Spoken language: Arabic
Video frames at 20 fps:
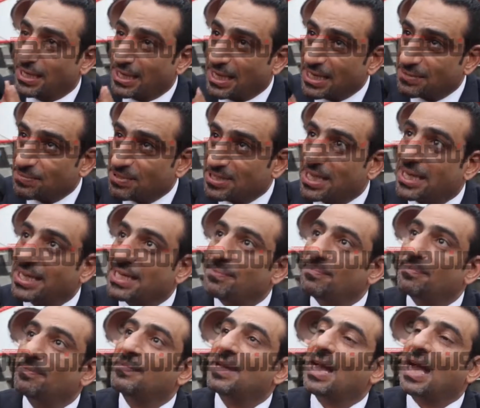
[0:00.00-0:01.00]
جسم
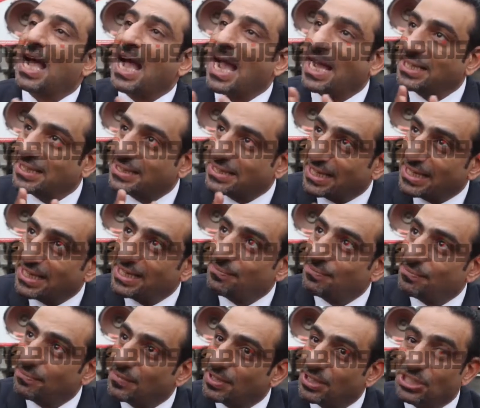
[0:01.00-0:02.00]
سليم عقل
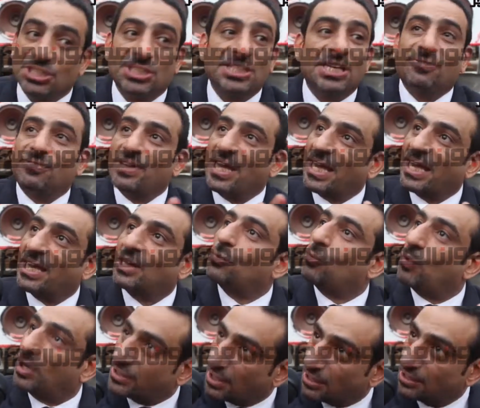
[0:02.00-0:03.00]
سليم يدينا في الاخر
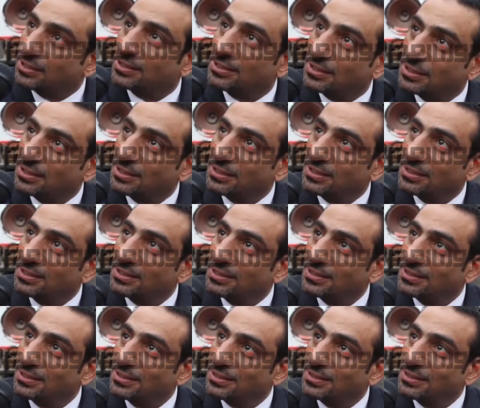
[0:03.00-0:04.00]
وطن
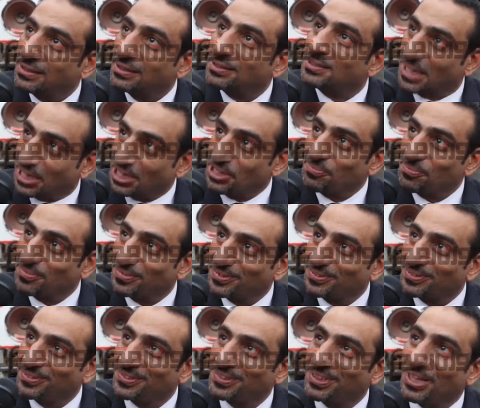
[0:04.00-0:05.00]
سليم
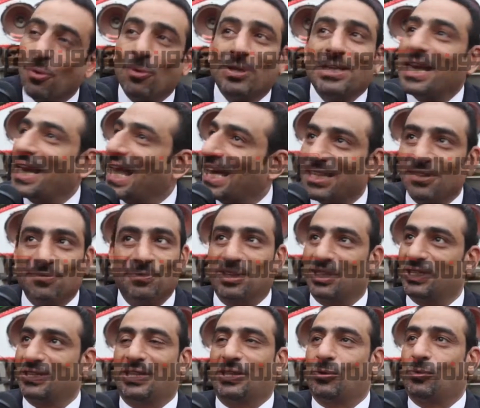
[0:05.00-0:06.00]
هو ده الهدف من
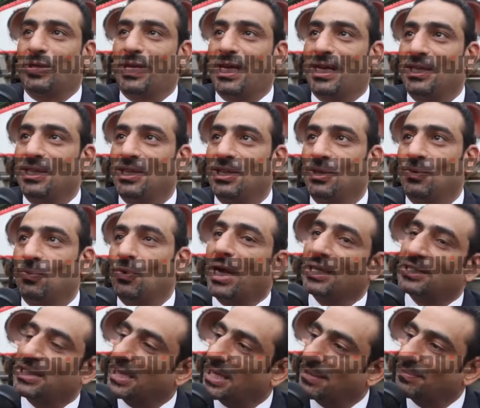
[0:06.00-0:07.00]
القصه كلها
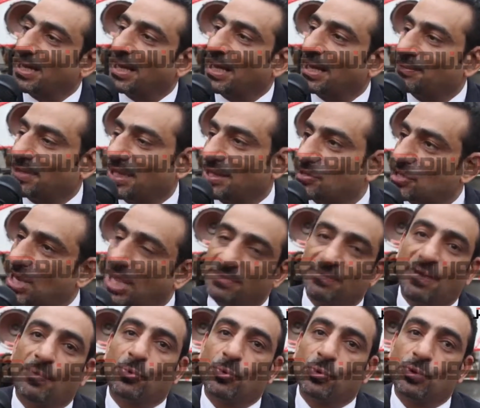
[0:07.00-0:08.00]
وحتى جبنا حكايه
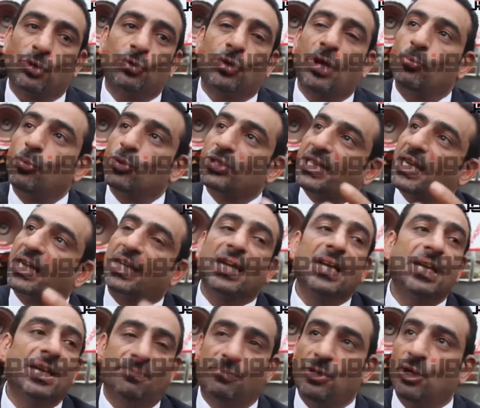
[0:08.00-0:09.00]
شحات مبروك لو نموذج
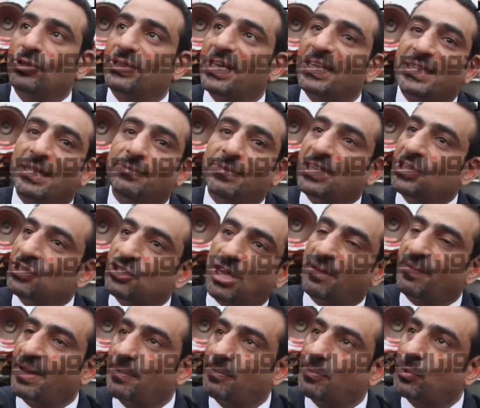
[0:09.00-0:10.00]
بيحتذى بيه
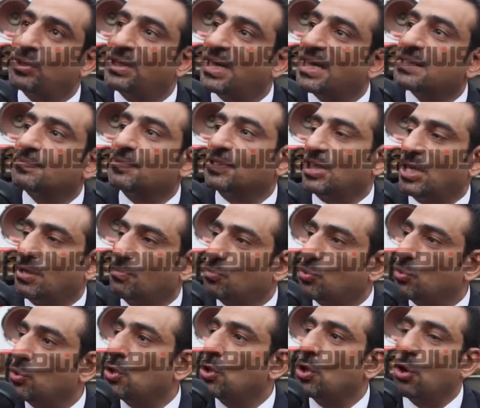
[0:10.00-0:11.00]
للشباب والناس
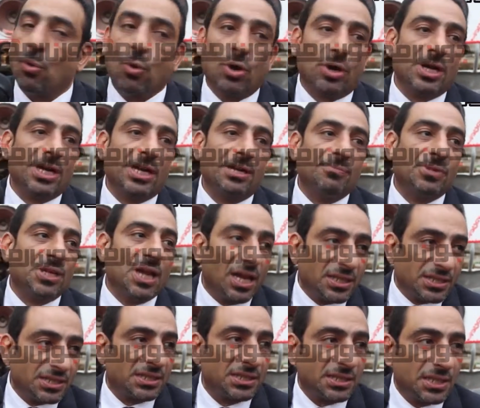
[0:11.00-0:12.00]
بتحبه هو راجل من
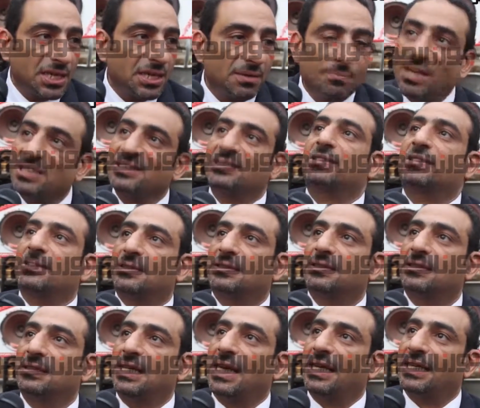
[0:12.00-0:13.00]
اصل مصر
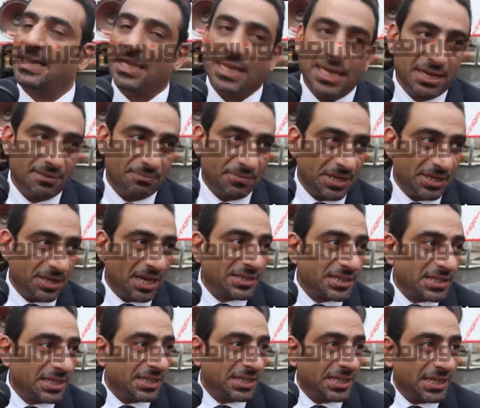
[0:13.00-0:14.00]
يعني من
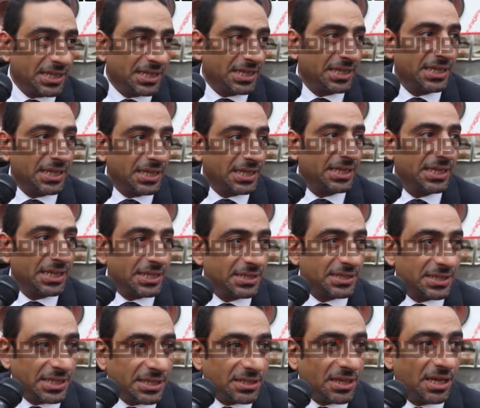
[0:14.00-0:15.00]
اصل
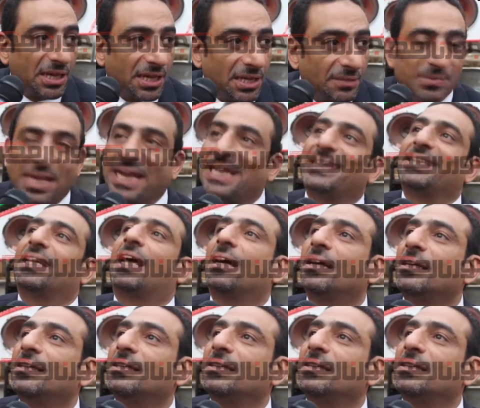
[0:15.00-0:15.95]
الطينه بتاعتنا